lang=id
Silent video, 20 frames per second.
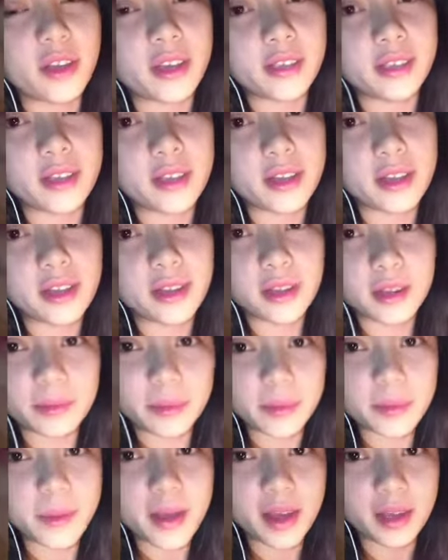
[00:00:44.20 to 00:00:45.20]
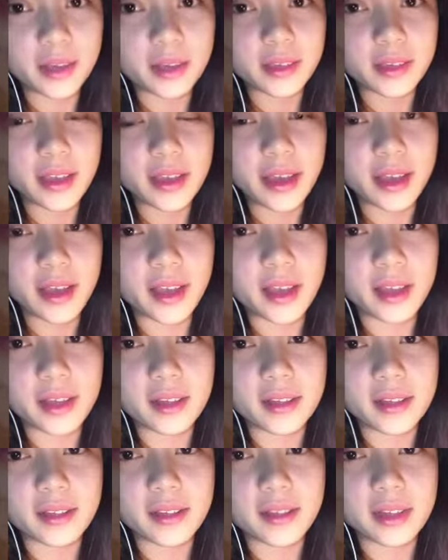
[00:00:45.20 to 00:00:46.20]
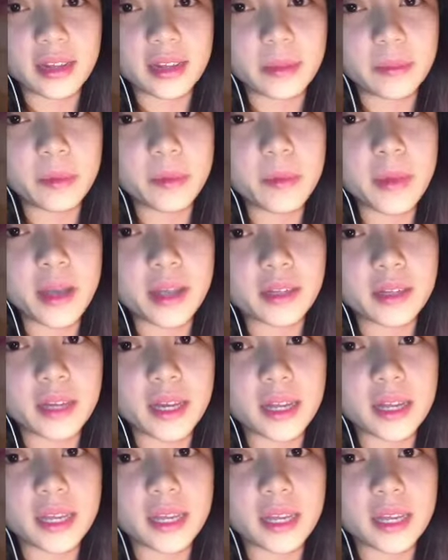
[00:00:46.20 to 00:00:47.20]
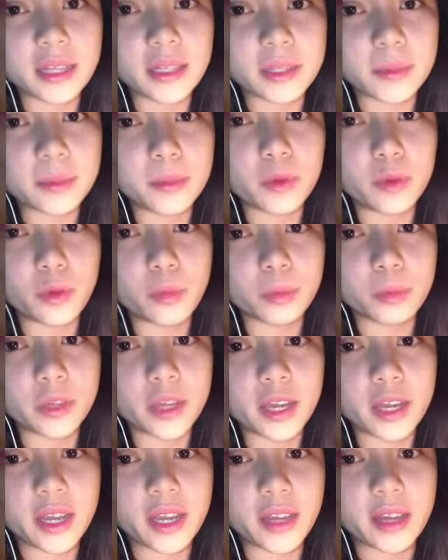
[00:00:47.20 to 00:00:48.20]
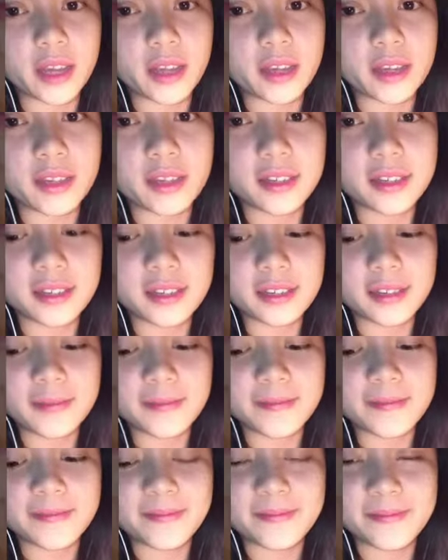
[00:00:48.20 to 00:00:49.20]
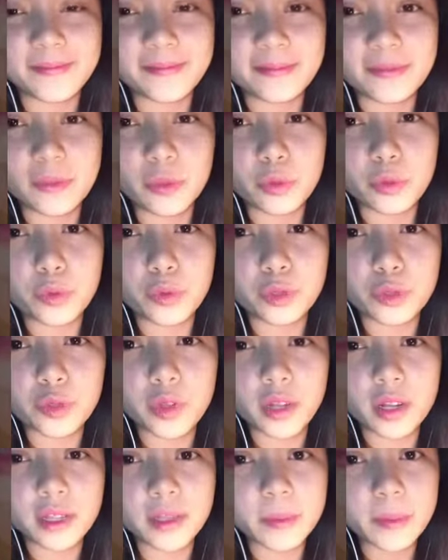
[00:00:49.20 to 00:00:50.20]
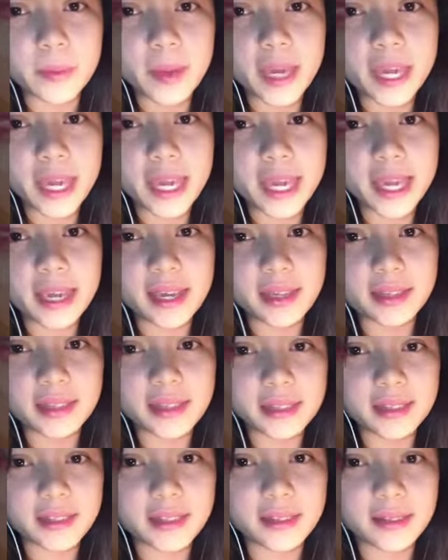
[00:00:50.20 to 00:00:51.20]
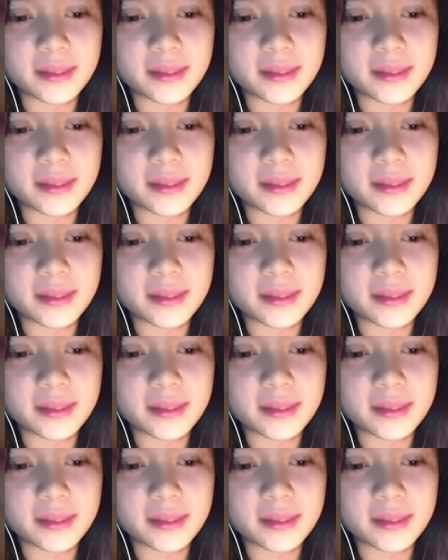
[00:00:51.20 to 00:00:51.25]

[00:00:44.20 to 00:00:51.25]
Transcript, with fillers: tuanya lebih bahagia, lebih baik dari yang sebelumnya. Wish you all the best.